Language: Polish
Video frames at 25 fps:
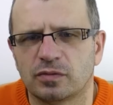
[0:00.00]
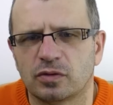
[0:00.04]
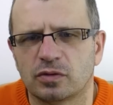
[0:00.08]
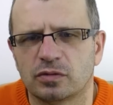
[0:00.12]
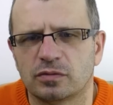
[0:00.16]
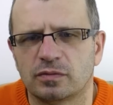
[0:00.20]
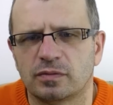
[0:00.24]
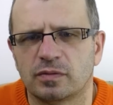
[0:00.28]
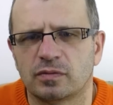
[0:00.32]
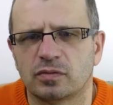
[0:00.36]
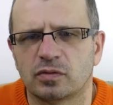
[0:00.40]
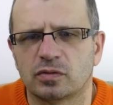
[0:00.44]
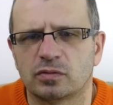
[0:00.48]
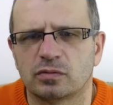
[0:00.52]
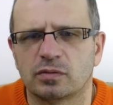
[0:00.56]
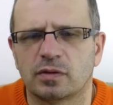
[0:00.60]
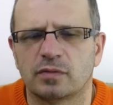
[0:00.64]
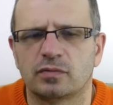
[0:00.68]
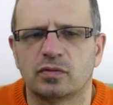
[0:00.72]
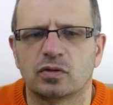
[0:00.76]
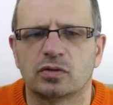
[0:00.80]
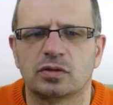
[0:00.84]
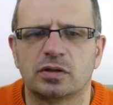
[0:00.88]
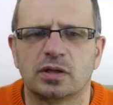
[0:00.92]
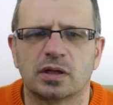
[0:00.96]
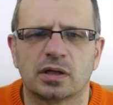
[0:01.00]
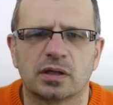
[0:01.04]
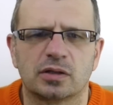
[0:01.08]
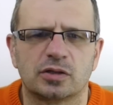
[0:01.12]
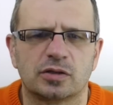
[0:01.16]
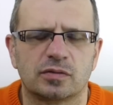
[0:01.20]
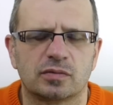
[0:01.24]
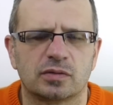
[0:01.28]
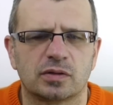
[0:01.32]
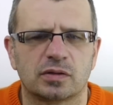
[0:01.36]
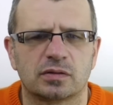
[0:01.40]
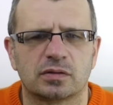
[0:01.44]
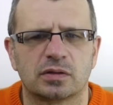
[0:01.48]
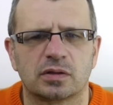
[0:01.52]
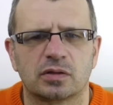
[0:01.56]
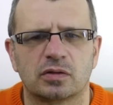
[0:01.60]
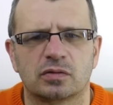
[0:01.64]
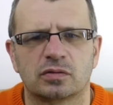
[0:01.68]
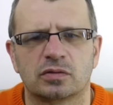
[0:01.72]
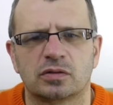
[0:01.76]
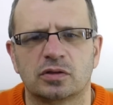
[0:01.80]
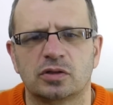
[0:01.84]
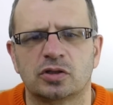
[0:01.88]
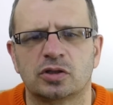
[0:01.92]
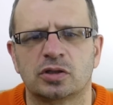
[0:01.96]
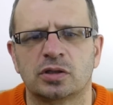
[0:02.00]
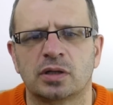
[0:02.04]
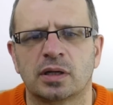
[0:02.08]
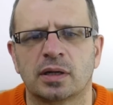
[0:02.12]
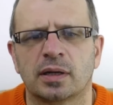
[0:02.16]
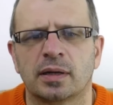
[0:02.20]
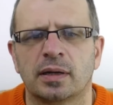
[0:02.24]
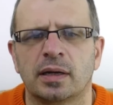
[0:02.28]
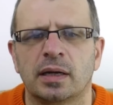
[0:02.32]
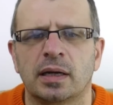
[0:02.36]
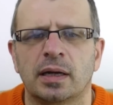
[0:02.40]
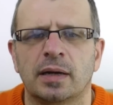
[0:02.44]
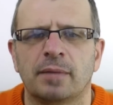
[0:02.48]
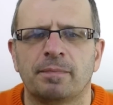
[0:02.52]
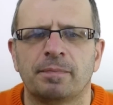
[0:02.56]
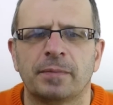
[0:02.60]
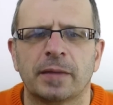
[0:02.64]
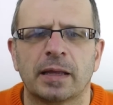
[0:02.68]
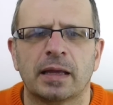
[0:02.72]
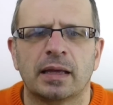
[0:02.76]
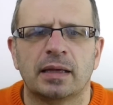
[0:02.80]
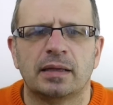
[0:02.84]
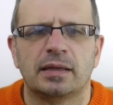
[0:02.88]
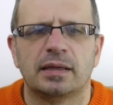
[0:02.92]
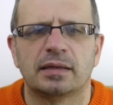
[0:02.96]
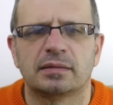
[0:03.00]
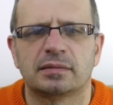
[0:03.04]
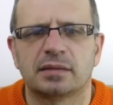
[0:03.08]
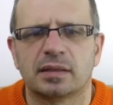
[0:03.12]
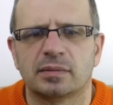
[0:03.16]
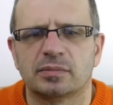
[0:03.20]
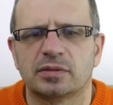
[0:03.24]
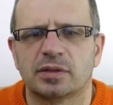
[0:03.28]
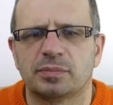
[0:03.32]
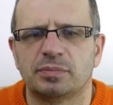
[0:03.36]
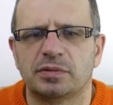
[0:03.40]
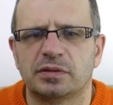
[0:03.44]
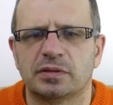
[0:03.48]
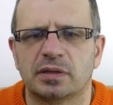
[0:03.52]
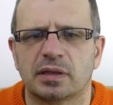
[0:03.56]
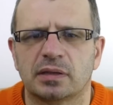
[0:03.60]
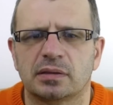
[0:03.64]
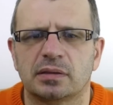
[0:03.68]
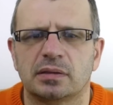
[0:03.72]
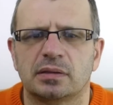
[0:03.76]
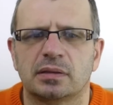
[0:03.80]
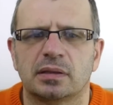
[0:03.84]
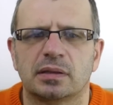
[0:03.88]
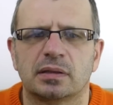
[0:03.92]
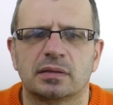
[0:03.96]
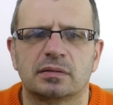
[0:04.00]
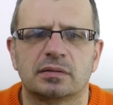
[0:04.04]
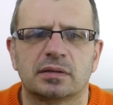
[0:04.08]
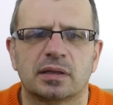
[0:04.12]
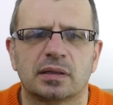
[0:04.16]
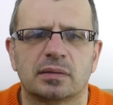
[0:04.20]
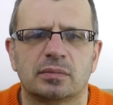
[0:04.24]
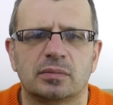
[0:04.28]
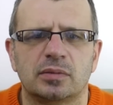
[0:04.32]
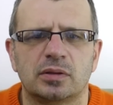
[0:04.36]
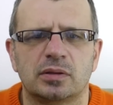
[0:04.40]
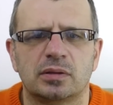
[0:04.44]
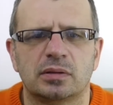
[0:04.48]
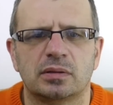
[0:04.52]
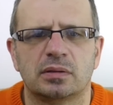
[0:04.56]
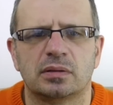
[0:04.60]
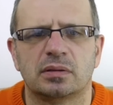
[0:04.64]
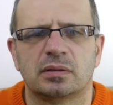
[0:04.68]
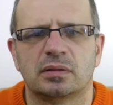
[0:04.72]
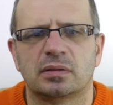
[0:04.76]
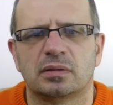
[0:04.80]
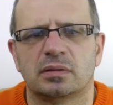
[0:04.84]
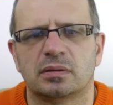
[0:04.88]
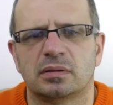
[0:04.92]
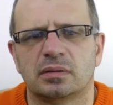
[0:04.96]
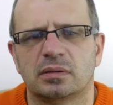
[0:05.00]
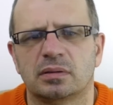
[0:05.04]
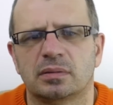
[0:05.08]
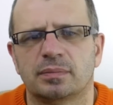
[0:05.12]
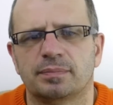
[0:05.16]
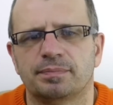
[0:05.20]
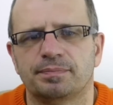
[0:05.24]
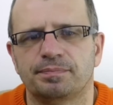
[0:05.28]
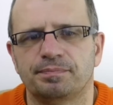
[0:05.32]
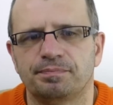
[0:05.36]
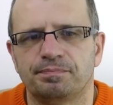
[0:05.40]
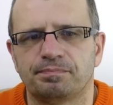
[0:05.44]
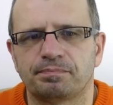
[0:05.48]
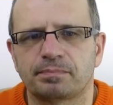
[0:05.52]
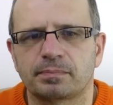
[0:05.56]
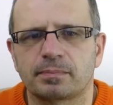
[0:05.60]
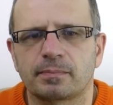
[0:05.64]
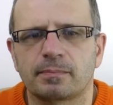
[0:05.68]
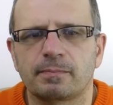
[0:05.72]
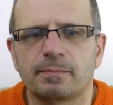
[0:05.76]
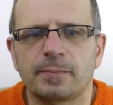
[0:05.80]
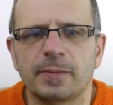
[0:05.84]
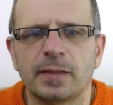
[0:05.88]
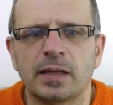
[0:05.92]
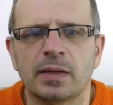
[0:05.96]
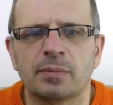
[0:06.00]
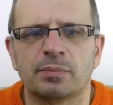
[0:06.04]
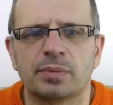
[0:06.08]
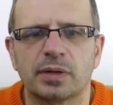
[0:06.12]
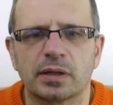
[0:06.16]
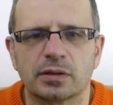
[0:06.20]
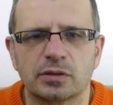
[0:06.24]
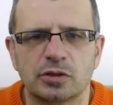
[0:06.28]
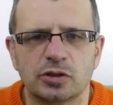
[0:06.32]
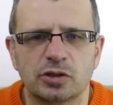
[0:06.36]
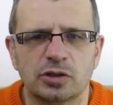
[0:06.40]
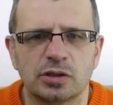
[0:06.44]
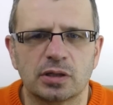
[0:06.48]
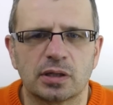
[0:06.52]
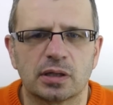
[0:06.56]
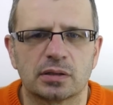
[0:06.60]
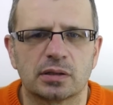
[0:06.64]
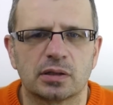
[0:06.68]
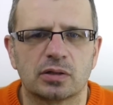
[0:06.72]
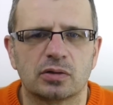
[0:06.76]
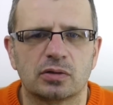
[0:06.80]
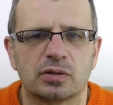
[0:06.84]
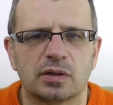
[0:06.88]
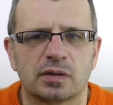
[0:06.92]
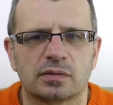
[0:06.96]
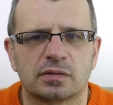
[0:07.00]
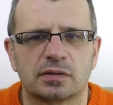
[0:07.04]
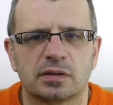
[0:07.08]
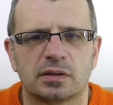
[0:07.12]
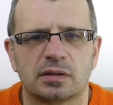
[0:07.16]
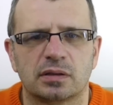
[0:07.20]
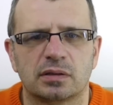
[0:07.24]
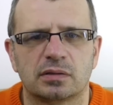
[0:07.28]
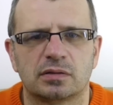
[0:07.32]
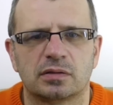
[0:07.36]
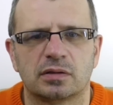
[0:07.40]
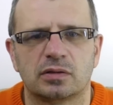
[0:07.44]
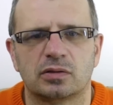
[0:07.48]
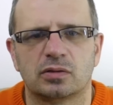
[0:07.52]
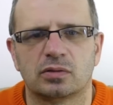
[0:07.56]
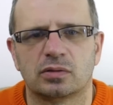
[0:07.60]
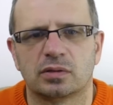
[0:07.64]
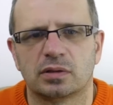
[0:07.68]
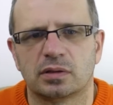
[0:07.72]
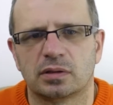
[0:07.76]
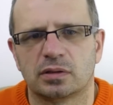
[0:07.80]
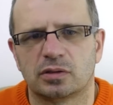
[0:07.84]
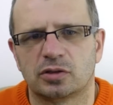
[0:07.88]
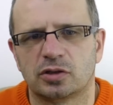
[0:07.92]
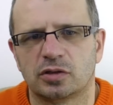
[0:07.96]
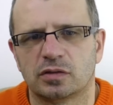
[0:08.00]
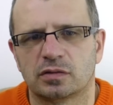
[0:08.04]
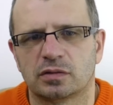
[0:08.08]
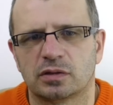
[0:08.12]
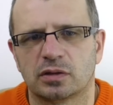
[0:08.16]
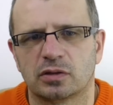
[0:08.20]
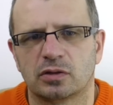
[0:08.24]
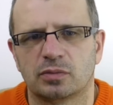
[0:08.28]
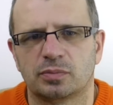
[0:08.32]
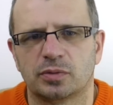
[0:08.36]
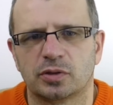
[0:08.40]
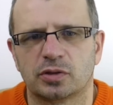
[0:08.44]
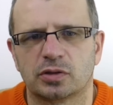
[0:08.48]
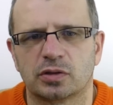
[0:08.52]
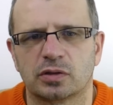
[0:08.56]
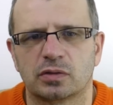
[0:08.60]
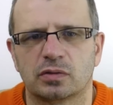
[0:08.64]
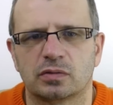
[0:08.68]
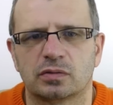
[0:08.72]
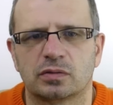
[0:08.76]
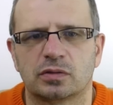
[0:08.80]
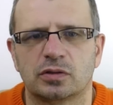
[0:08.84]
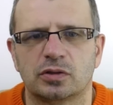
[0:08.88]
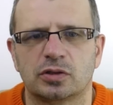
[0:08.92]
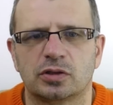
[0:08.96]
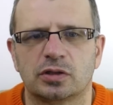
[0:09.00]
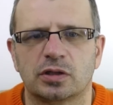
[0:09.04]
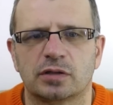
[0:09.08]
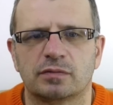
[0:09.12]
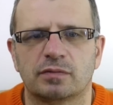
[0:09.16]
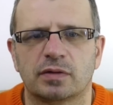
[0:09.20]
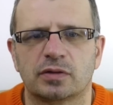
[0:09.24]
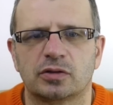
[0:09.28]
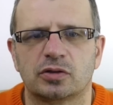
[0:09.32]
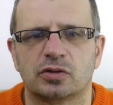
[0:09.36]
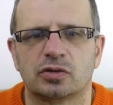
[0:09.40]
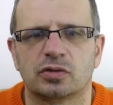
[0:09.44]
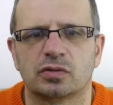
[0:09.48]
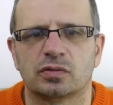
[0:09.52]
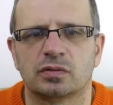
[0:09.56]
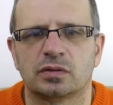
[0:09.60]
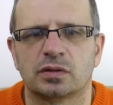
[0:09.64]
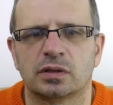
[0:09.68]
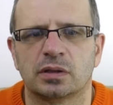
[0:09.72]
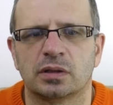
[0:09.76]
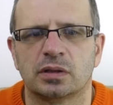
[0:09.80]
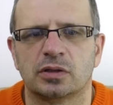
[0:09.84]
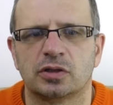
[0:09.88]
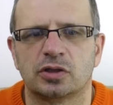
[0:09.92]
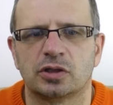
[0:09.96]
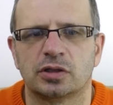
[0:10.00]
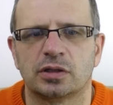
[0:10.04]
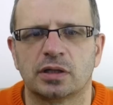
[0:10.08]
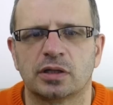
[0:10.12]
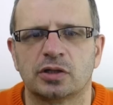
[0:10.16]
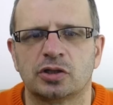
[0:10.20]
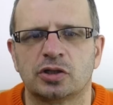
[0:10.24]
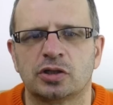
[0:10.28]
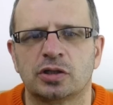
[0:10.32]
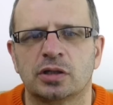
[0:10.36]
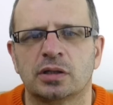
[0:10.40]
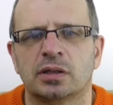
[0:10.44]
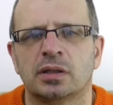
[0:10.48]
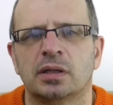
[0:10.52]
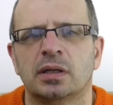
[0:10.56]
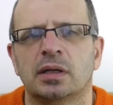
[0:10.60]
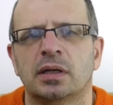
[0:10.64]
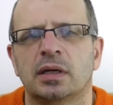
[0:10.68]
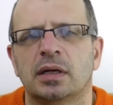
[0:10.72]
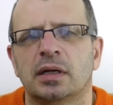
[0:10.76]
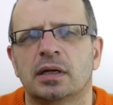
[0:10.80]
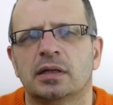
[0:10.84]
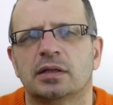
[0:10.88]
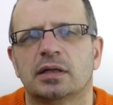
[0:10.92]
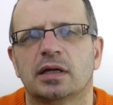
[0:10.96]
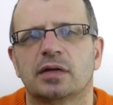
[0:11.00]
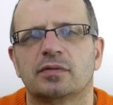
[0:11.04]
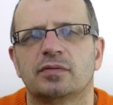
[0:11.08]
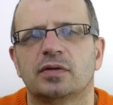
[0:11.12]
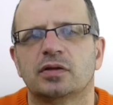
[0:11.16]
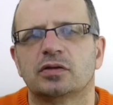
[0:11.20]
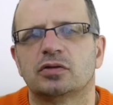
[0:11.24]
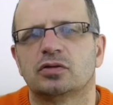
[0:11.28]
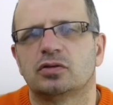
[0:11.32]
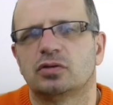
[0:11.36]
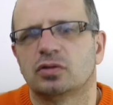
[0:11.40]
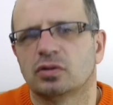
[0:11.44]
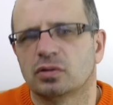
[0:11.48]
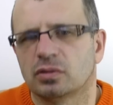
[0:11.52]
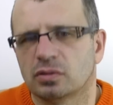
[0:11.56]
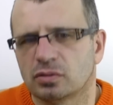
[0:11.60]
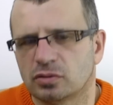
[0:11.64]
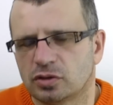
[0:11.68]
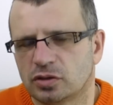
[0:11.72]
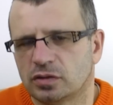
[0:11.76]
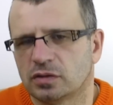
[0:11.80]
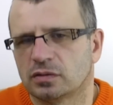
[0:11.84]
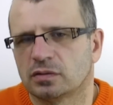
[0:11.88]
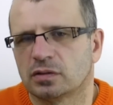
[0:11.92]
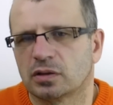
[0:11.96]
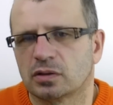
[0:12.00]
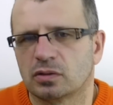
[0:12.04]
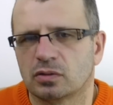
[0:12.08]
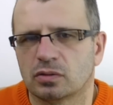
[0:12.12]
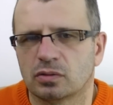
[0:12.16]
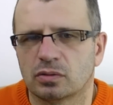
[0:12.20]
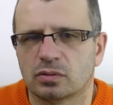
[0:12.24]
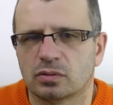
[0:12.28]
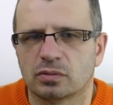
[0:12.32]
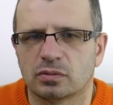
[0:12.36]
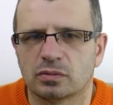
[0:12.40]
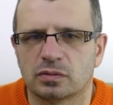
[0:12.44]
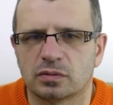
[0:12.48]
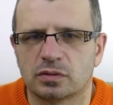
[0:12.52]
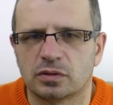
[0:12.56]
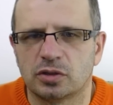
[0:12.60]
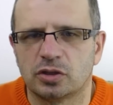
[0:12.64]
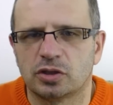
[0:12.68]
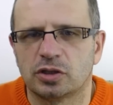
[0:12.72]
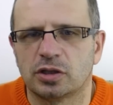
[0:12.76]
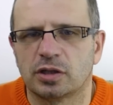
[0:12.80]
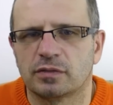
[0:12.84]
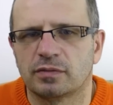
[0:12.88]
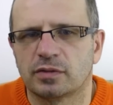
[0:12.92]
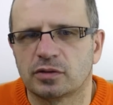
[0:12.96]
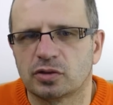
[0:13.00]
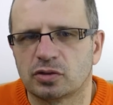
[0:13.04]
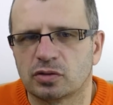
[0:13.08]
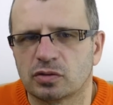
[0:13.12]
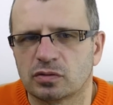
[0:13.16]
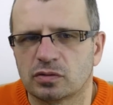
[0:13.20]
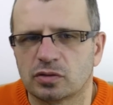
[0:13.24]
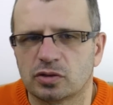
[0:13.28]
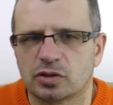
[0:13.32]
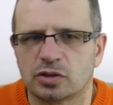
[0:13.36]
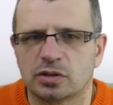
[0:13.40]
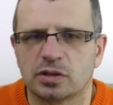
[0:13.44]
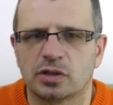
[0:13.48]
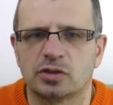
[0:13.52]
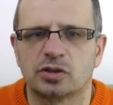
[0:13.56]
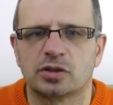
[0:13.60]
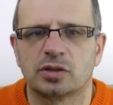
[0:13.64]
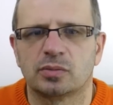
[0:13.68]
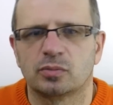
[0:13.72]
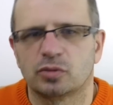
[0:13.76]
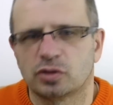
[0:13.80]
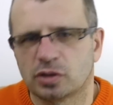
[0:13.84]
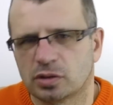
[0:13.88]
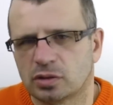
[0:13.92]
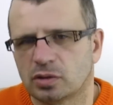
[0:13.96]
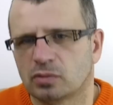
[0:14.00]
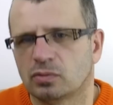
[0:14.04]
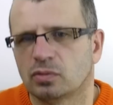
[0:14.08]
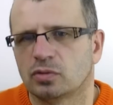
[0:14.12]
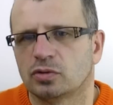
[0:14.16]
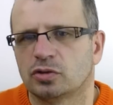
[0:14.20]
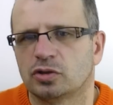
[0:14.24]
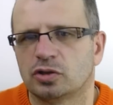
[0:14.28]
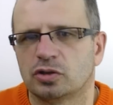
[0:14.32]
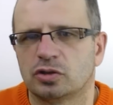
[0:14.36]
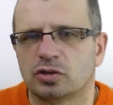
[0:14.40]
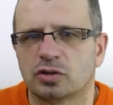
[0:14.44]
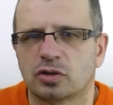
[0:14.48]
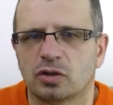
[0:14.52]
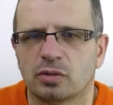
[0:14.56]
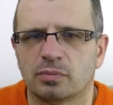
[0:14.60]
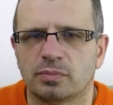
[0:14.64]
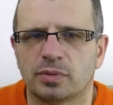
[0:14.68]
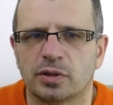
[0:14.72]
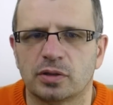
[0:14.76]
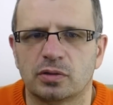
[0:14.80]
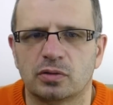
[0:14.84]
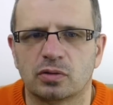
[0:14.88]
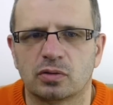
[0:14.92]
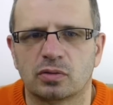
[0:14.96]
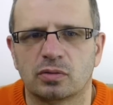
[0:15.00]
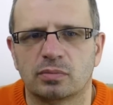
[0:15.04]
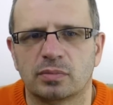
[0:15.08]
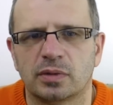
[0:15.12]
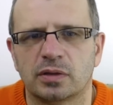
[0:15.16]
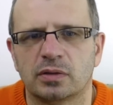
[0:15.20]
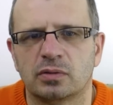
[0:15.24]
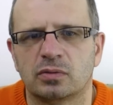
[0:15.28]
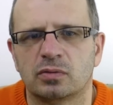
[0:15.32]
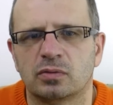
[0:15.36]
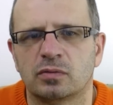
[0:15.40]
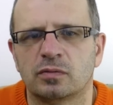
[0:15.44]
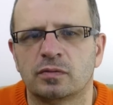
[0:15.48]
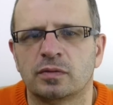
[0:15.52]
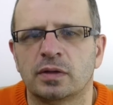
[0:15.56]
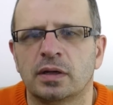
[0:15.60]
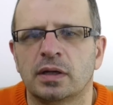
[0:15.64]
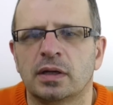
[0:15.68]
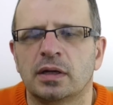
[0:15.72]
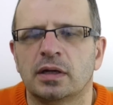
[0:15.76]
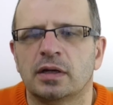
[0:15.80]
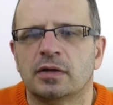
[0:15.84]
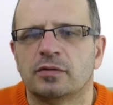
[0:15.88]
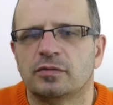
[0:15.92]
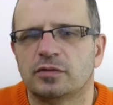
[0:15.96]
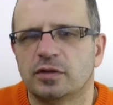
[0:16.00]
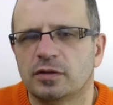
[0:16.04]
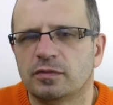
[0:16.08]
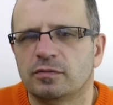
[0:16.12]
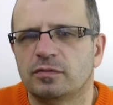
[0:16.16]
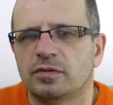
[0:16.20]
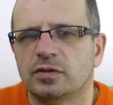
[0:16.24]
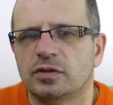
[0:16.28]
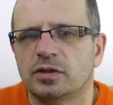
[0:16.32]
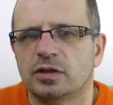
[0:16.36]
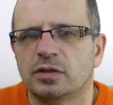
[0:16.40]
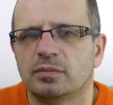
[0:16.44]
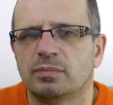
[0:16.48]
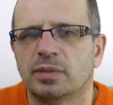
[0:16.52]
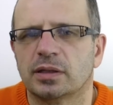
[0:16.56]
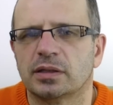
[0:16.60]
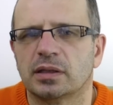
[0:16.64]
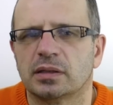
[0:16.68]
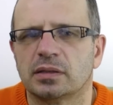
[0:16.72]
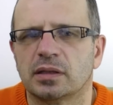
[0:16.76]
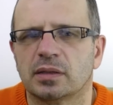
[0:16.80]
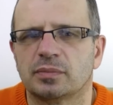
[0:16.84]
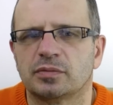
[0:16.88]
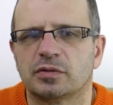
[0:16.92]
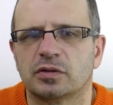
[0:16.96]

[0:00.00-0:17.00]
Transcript: WORD we Wrocławiu od dnia 19 stycznia. Jestem zapisany na egzamin y, praktyczny kategoria C, CDE 31 stycznia 2013. Tak więc do 30 stycznia 2013 muszę dołączyć komplet dokumentów, w tym wynik badania